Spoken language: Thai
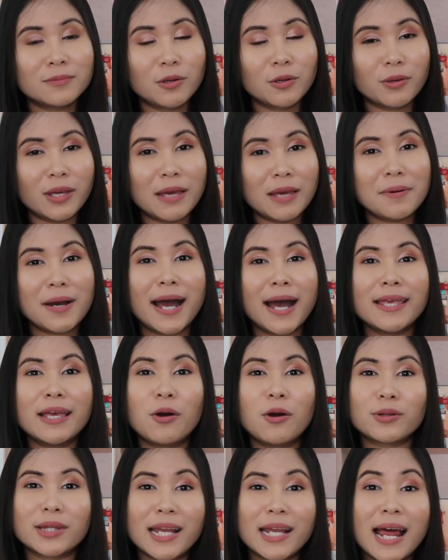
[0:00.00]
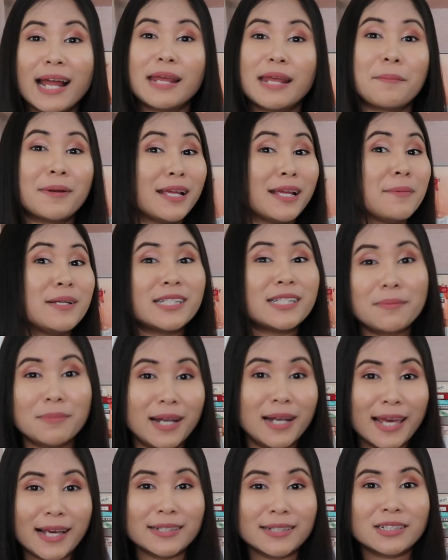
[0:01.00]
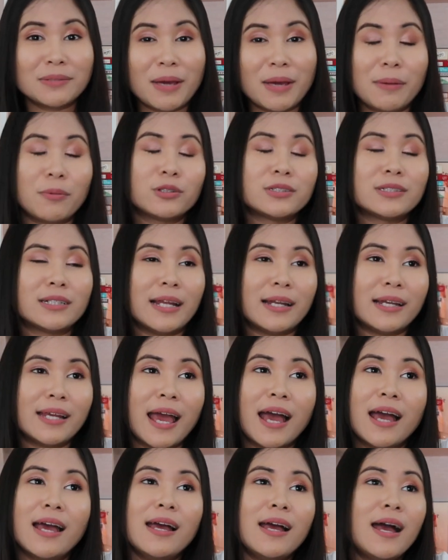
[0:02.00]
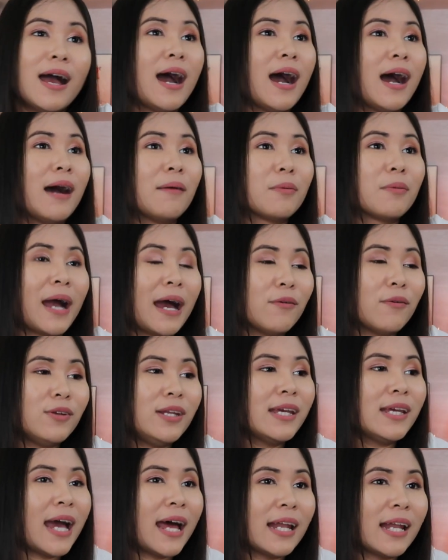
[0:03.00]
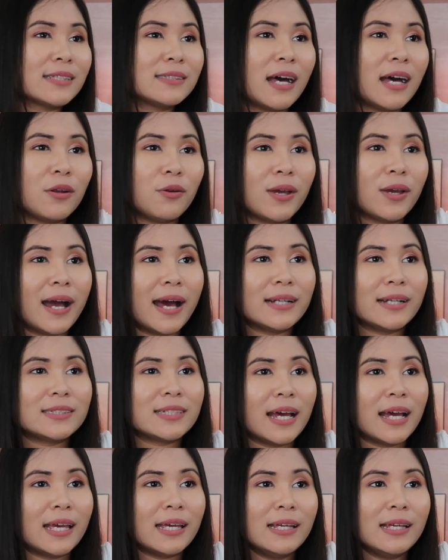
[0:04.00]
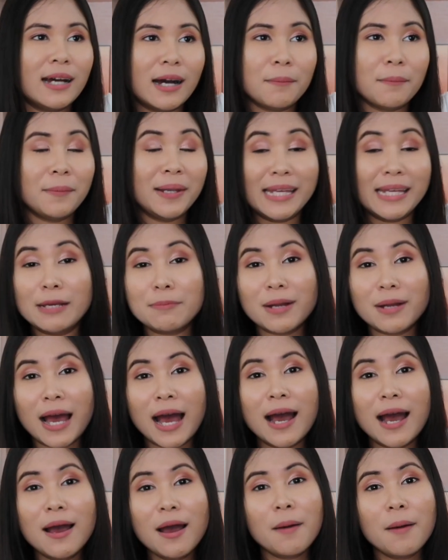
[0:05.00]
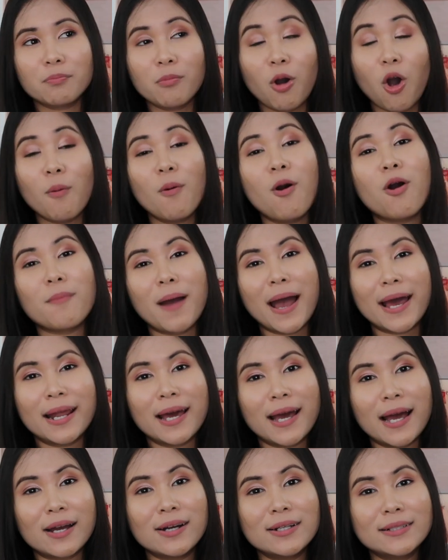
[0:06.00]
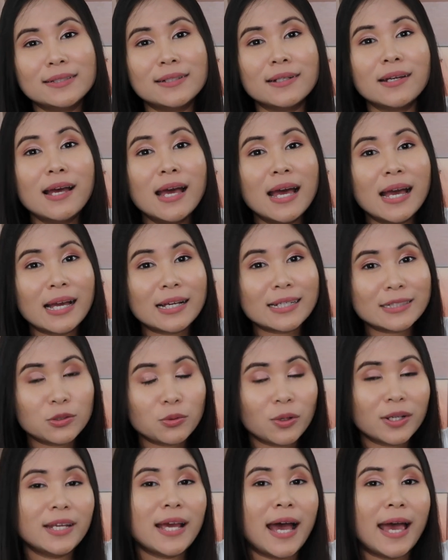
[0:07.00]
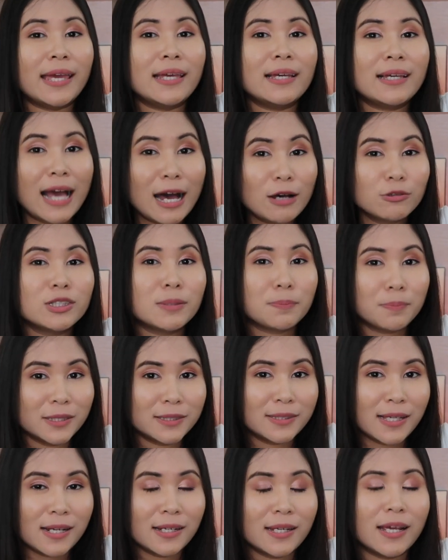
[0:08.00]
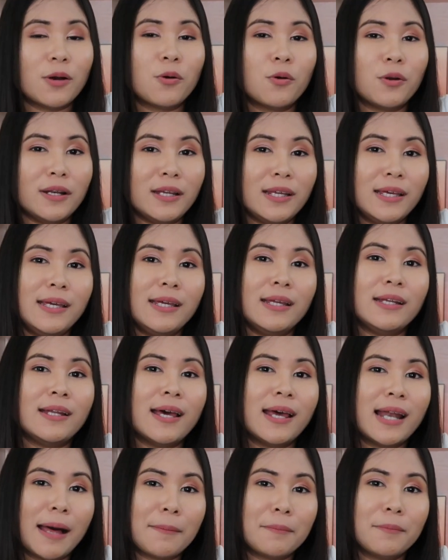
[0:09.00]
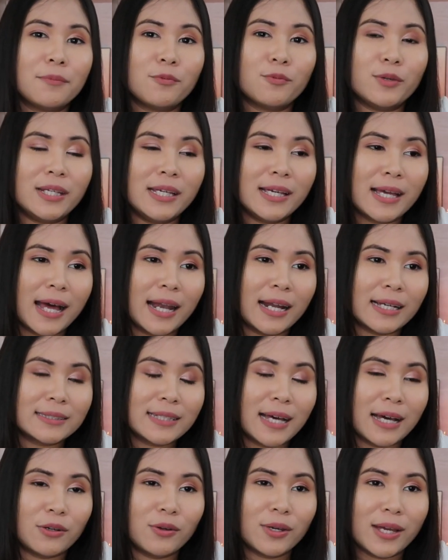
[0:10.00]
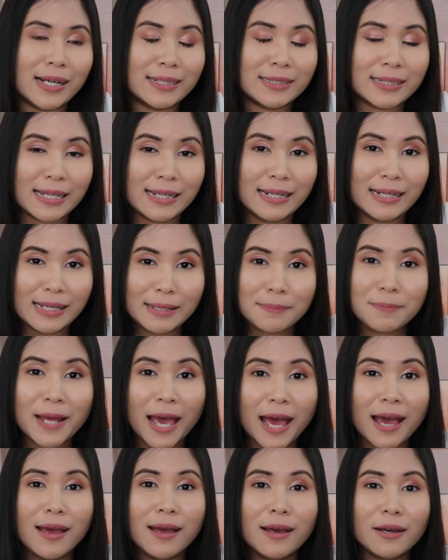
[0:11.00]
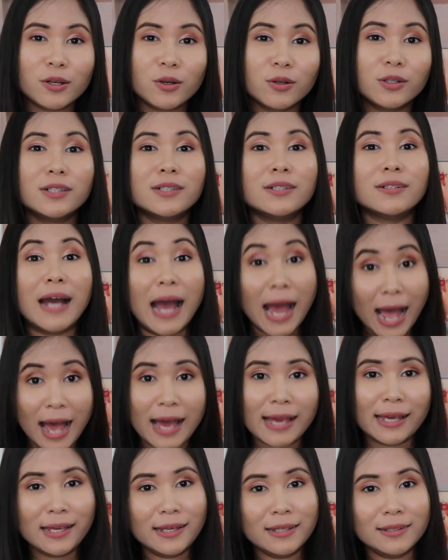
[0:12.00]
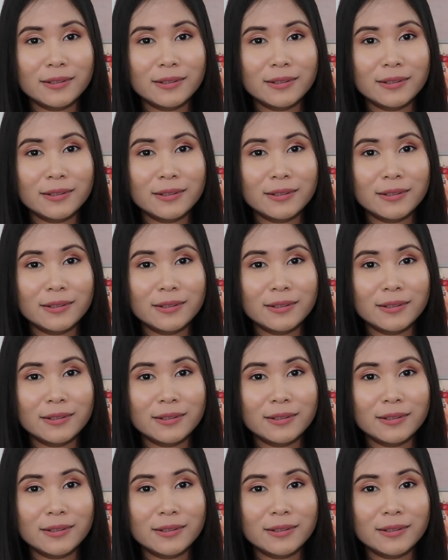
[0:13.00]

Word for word: โอเคป่ะคะอย่างของตีน่าเนี่ยมันยังไม่ใช่มะเร็งใช่ไหมเพราะฉะนั้นเนี่ยการวิธีการรักษาโดยการใช้ลีฟนะคะหมอบอกมานะคะก็คือส่วนใหญ่90%เนี่ยคนที่ได้รับวิธีการรักษาโดยการใช้ลีฟเนี่ยก็คือหาย